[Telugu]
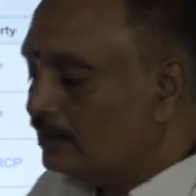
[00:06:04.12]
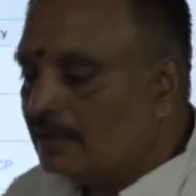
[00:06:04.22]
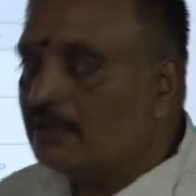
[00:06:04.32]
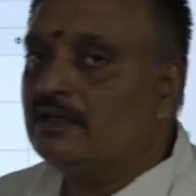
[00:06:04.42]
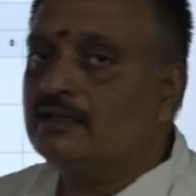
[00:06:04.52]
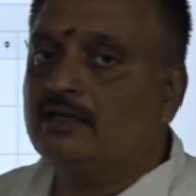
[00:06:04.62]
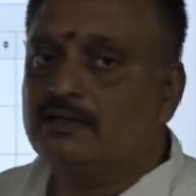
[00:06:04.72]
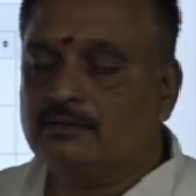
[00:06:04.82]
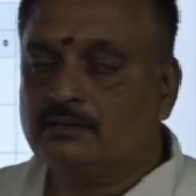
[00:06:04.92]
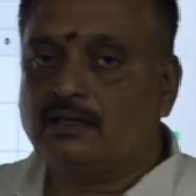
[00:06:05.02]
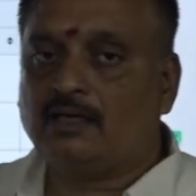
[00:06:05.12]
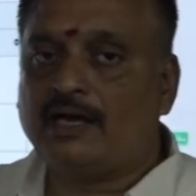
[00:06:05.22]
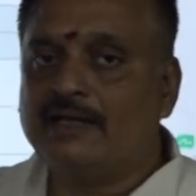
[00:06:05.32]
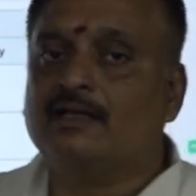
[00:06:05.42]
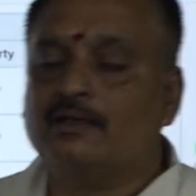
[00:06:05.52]
ఇంటర్నల్గా
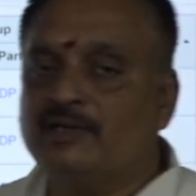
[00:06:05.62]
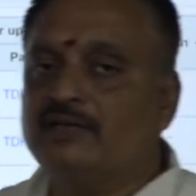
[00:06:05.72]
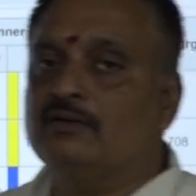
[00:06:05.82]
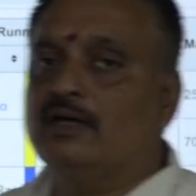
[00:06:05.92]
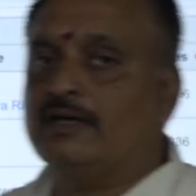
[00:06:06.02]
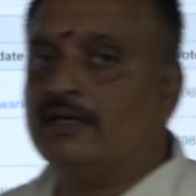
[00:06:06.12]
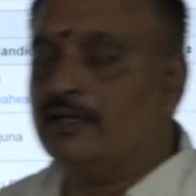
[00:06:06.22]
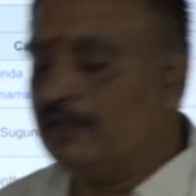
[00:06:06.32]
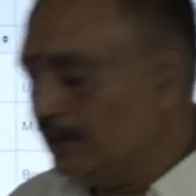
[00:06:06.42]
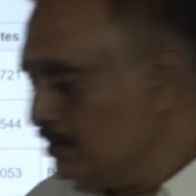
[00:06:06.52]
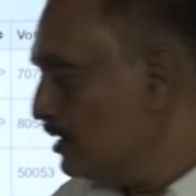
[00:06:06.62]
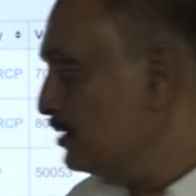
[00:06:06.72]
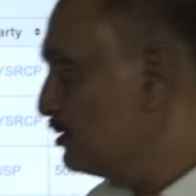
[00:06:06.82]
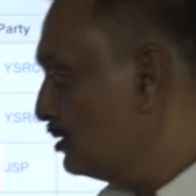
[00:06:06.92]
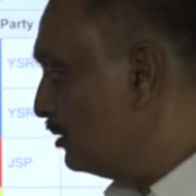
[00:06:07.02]
కార్యక్రమాల వారీగా ఏం
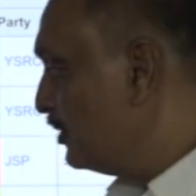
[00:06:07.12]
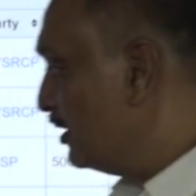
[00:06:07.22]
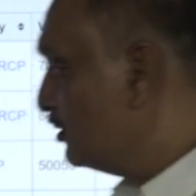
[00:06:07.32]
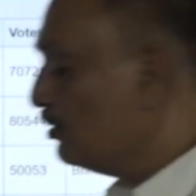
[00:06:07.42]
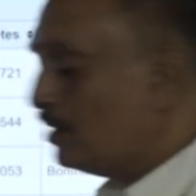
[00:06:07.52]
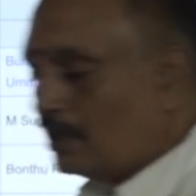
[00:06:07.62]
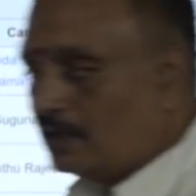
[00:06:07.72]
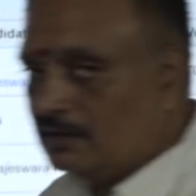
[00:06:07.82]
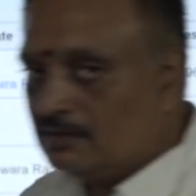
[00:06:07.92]
చేస్తున్నాం అనేది కూడా